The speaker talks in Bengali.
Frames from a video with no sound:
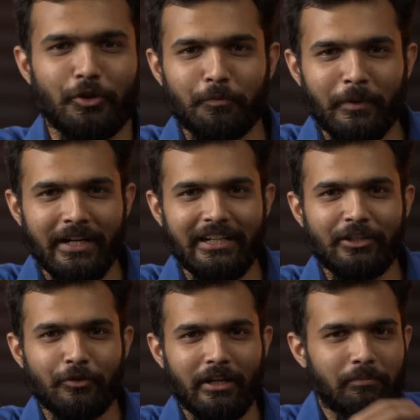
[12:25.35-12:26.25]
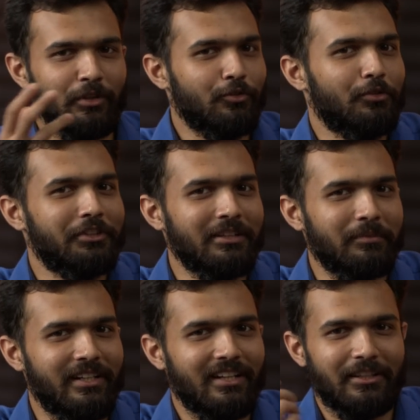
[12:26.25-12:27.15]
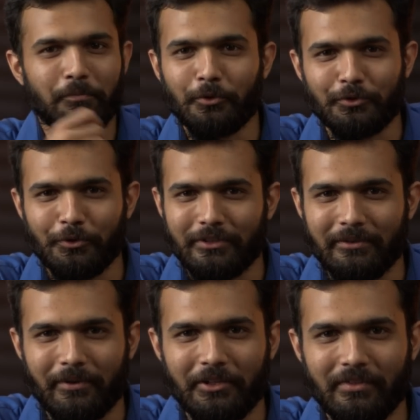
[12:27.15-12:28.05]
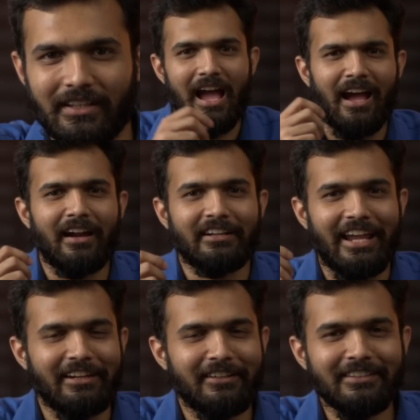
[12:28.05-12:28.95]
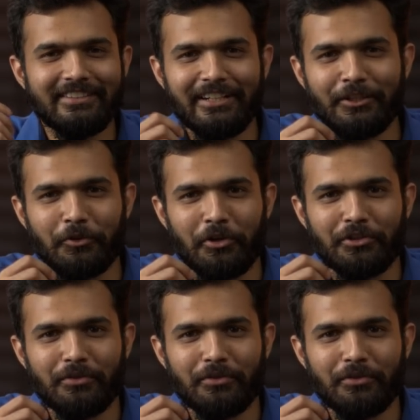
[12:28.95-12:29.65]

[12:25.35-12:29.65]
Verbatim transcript: চটপট এডিট করে আপনার সোশ্যাল মিডিয়াতে পোস্ট করতে পারবেন আর এই রিলস এডিট করার